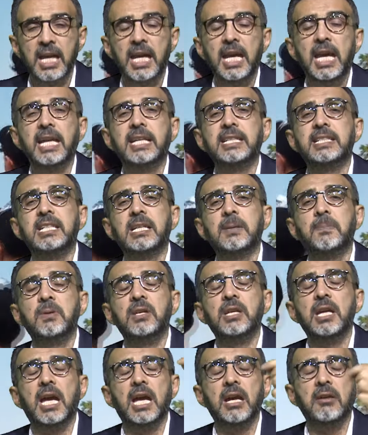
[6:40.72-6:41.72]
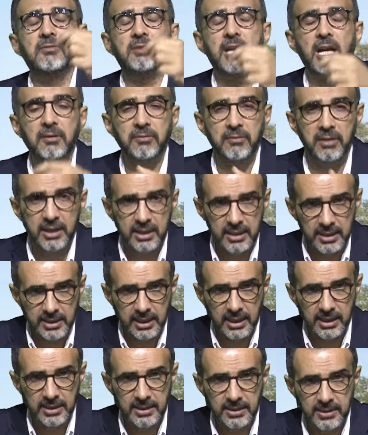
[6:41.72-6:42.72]
eksik bir evrak
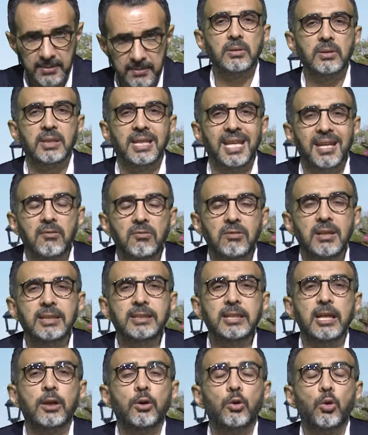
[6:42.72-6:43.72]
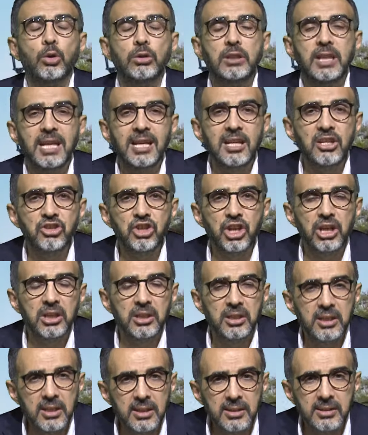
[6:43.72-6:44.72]
verirseniz, devlete
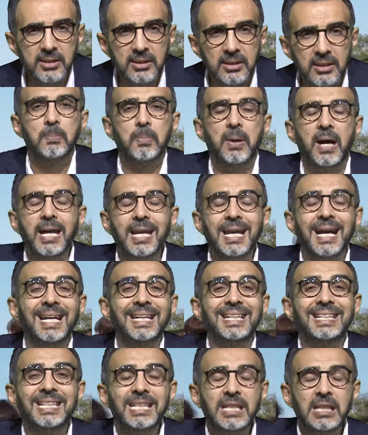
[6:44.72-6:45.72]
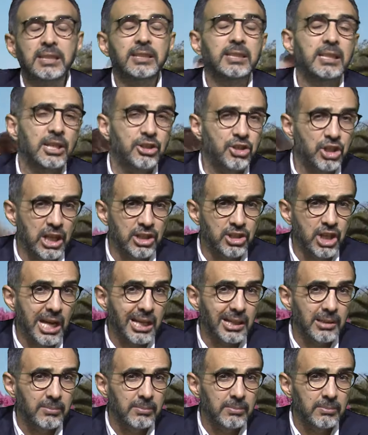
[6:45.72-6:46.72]
ödeyeceğiniz para iki katına
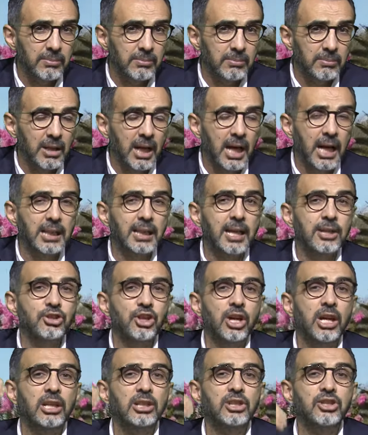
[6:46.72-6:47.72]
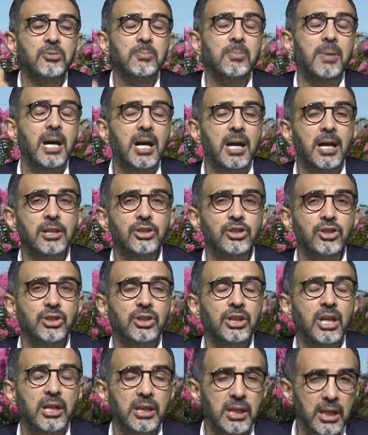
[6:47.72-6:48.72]
çıkacak. Alacağınız maaş
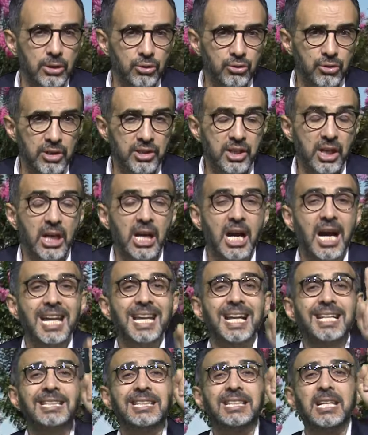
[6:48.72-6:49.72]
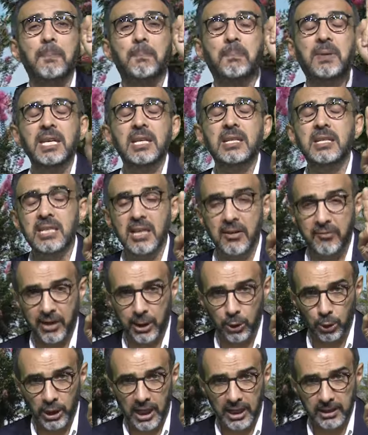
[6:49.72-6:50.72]
yarıya düşecek. Hayatta bir sefer
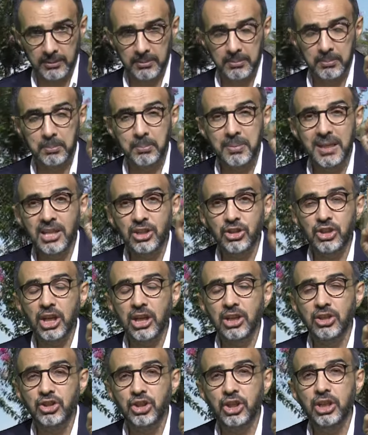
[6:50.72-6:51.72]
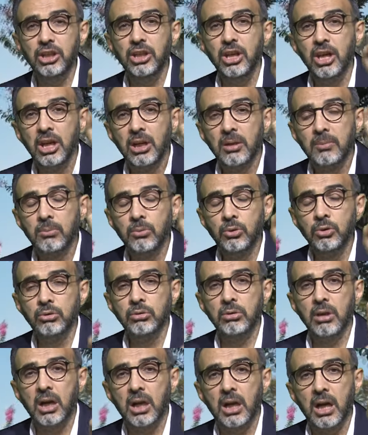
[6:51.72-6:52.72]
olan bir şey için
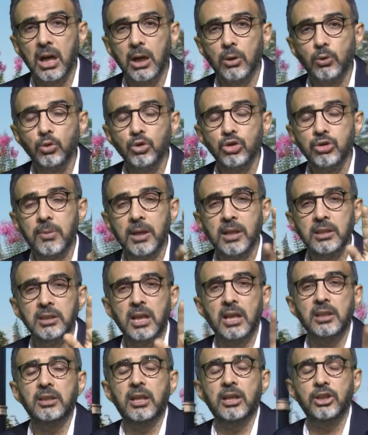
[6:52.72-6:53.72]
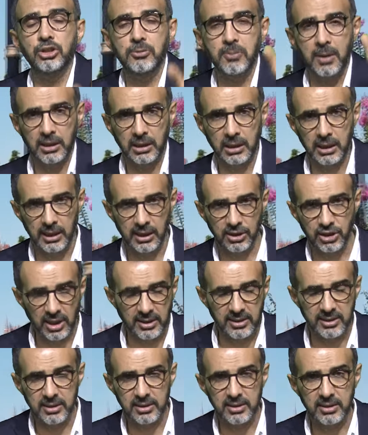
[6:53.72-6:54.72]
mutlaka uzmanından danışmanlık
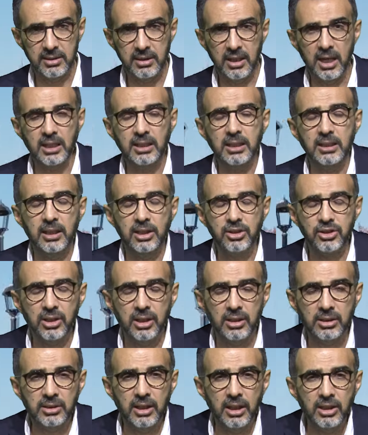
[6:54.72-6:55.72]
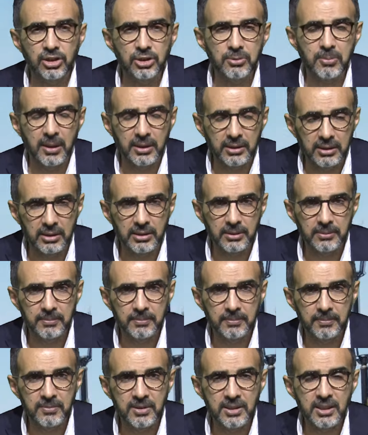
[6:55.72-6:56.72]
alacaksınız. Arkadaşlar danışmanlık
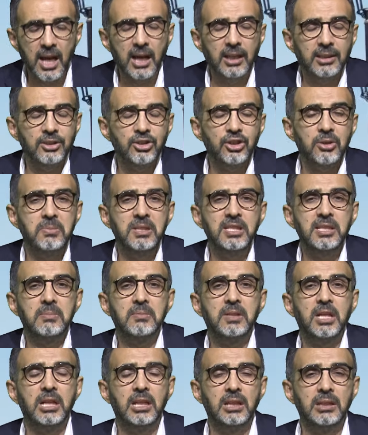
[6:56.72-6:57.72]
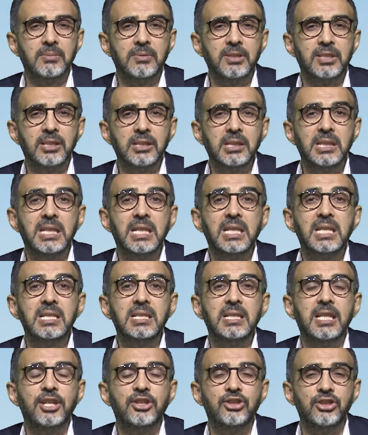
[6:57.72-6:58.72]
sadece bizim kanalımızın
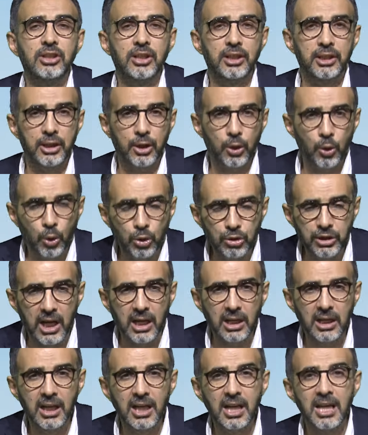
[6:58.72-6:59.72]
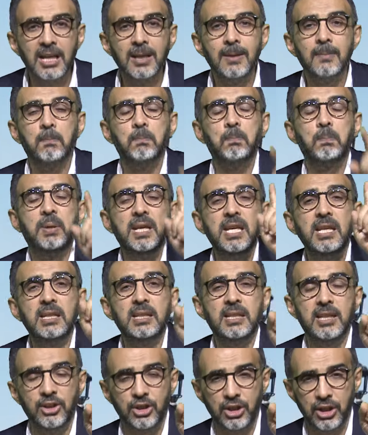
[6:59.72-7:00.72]
izleyicilerine özel bir
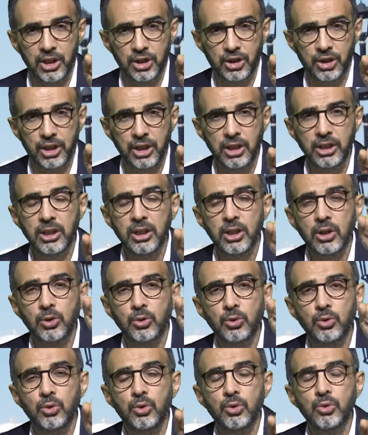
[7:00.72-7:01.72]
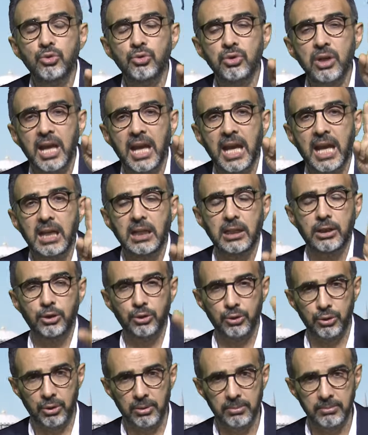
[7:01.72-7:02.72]
kişi için 150
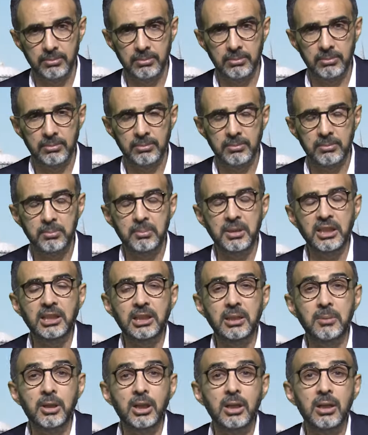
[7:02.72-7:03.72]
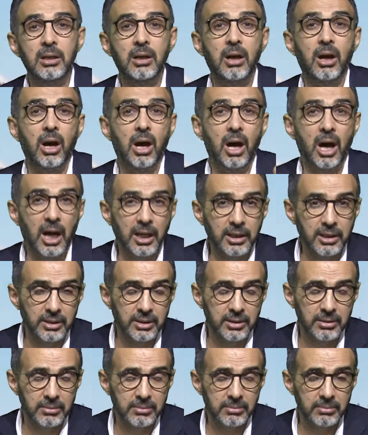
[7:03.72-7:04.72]
euro. Bitti mi? Hayır.